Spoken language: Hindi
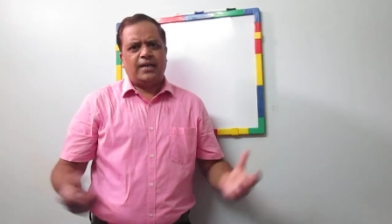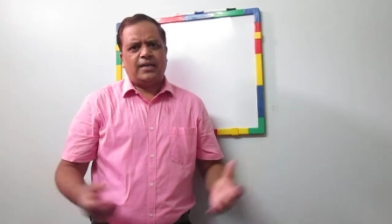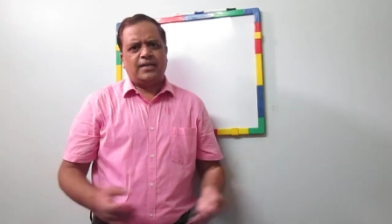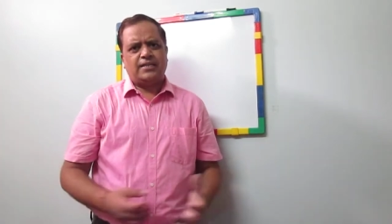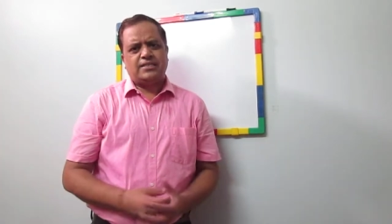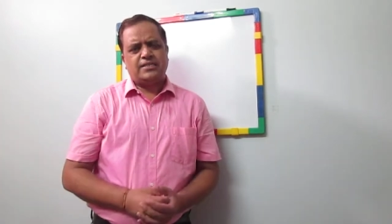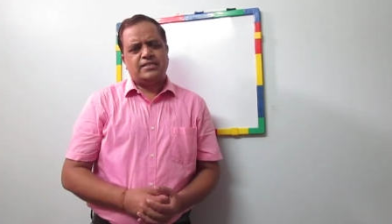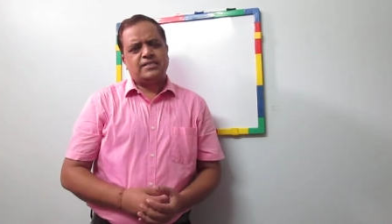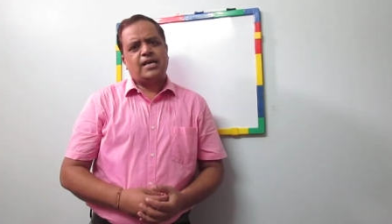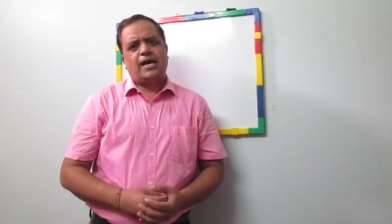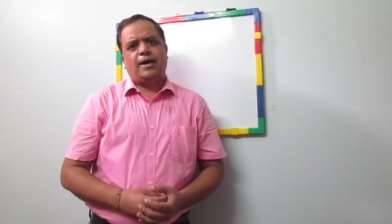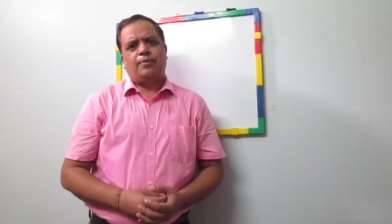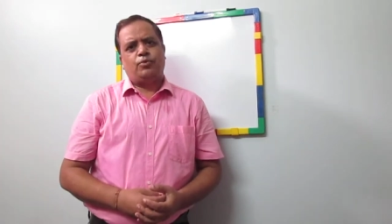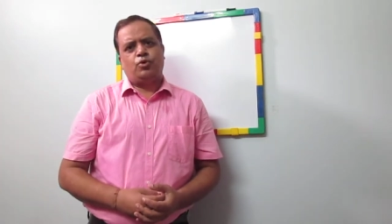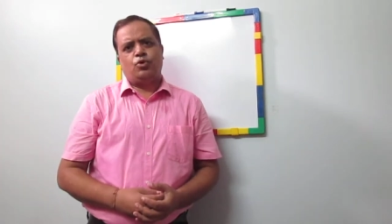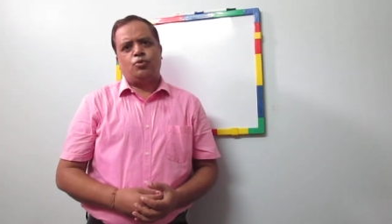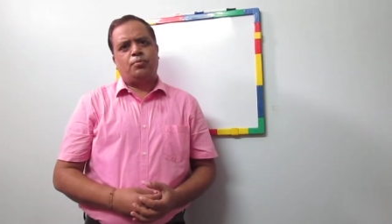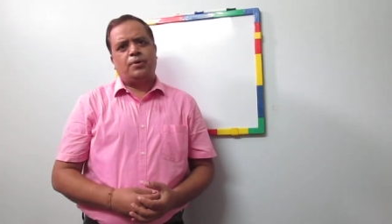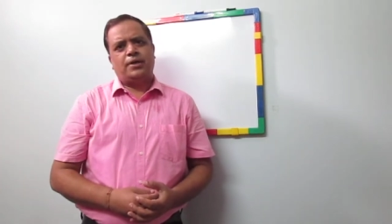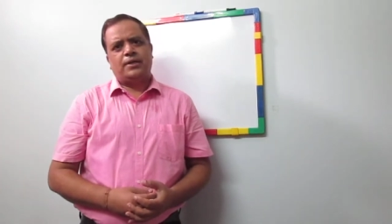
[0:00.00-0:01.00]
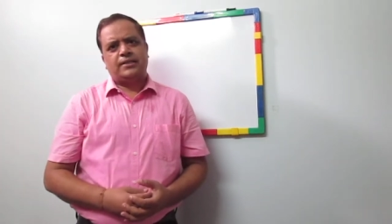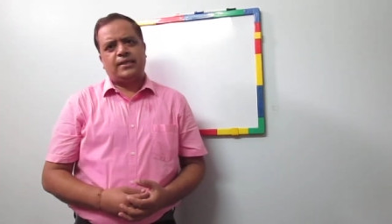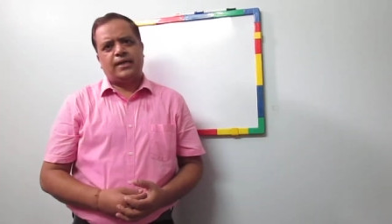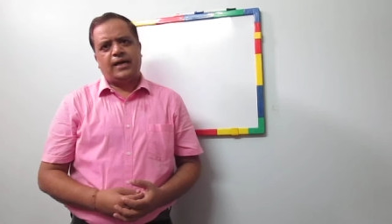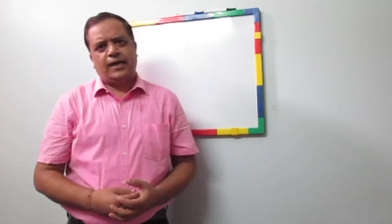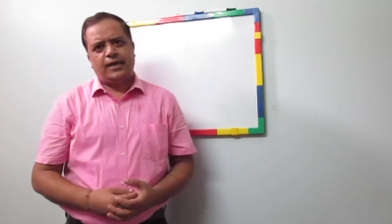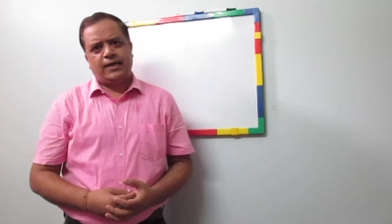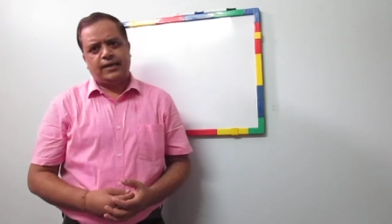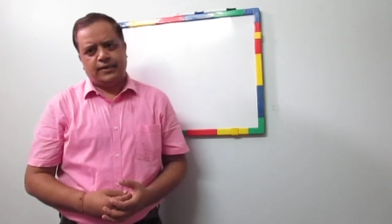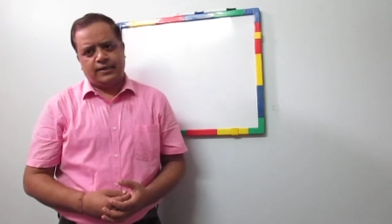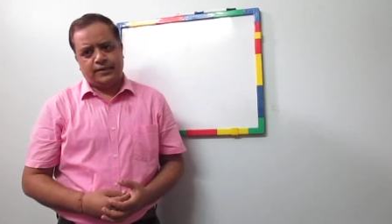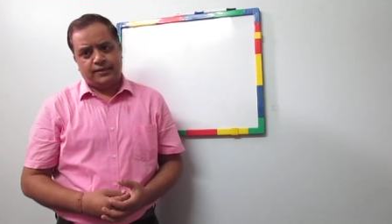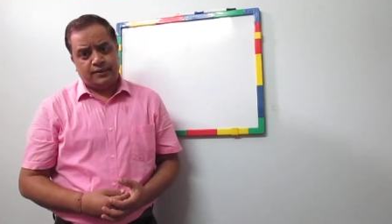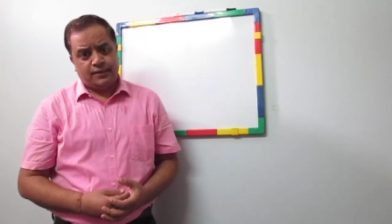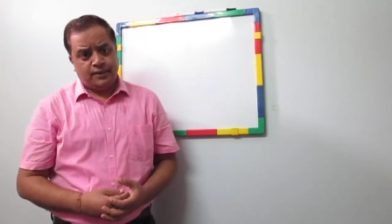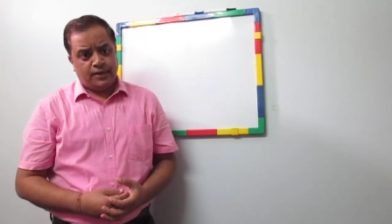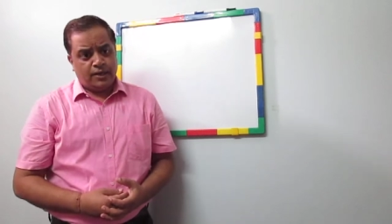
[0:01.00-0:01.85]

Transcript: की चीज़ें आप लोग पढ़ते आए हैं